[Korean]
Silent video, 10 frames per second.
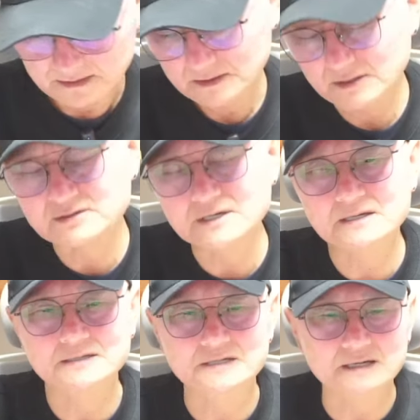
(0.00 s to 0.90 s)

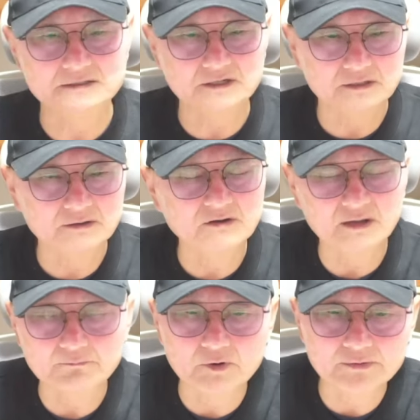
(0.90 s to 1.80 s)
현장 예상에서 이런 건
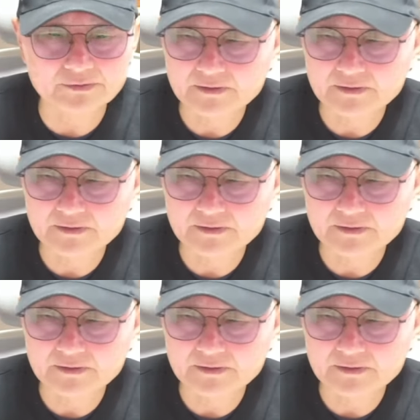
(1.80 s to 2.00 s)
한번